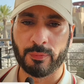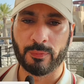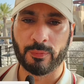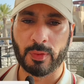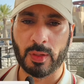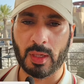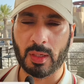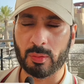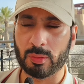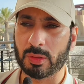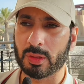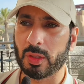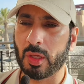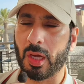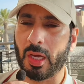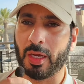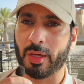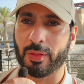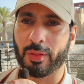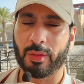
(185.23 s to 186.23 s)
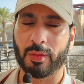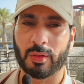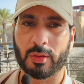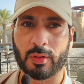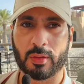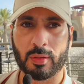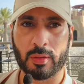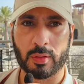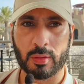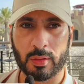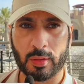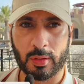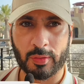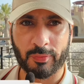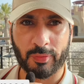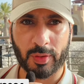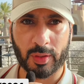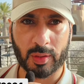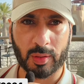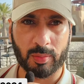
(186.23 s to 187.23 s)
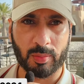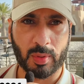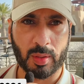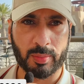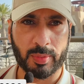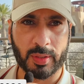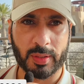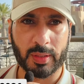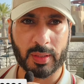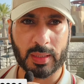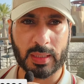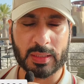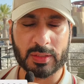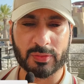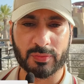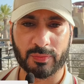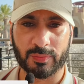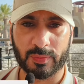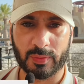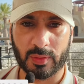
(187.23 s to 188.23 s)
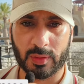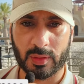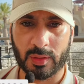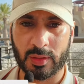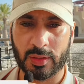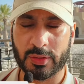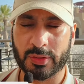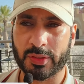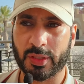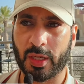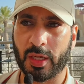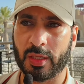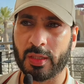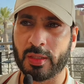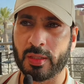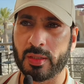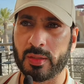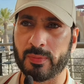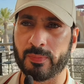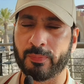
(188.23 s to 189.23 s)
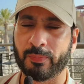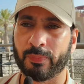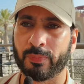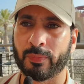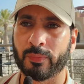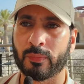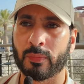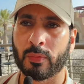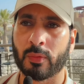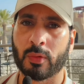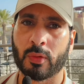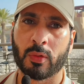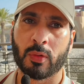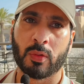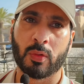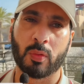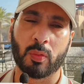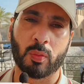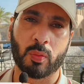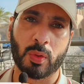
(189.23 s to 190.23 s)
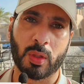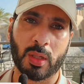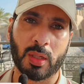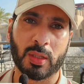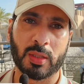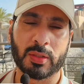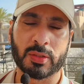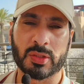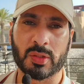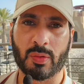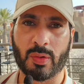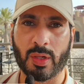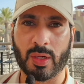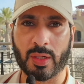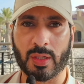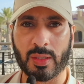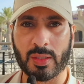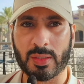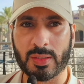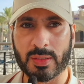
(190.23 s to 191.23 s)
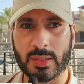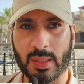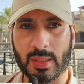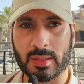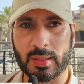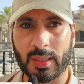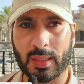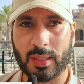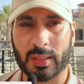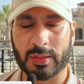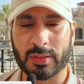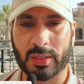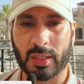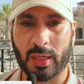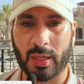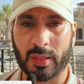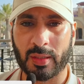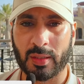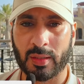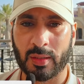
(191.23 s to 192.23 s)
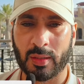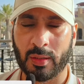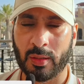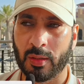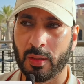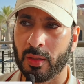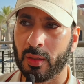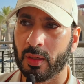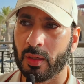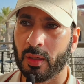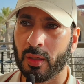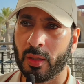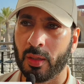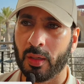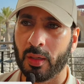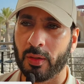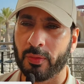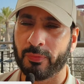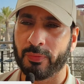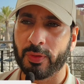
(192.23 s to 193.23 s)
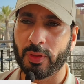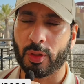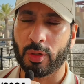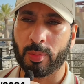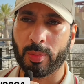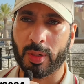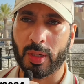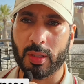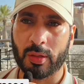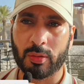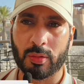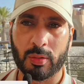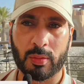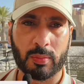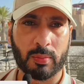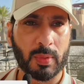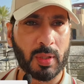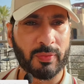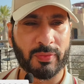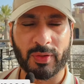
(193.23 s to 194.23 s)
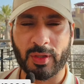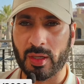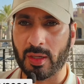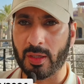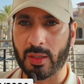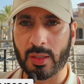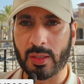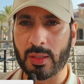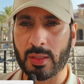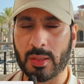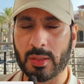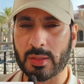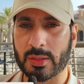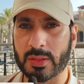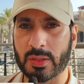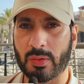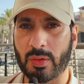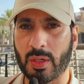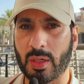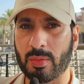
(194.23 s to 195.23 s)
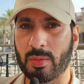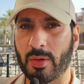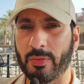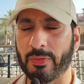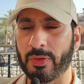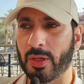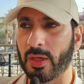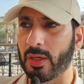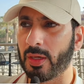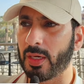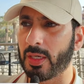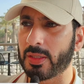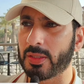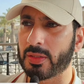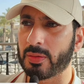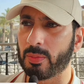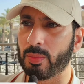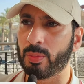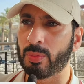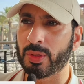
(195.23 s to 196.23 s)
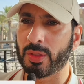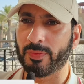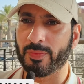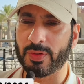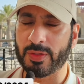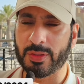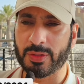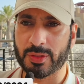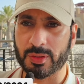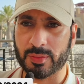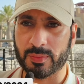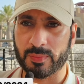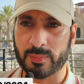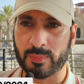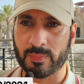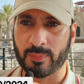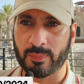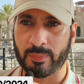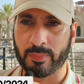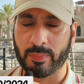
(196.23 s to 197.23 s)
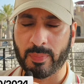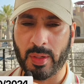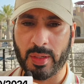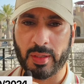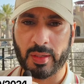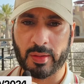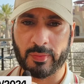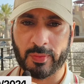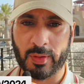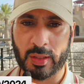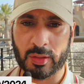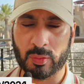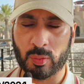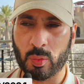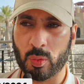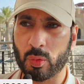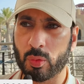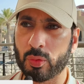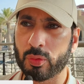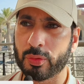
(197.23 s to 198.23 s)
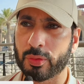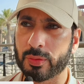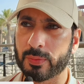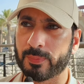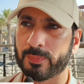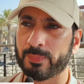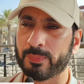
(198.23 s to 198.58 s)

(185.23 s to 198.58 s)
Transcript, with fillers: فلو تلاحظ آه، الفرق ما بين القصف الإسرائيلي والصواريخ اللي نزلت على إسرائيل في خبراء يقولون ما فيها الصواريخ ما فيها راس متفجر معنى فقط وقود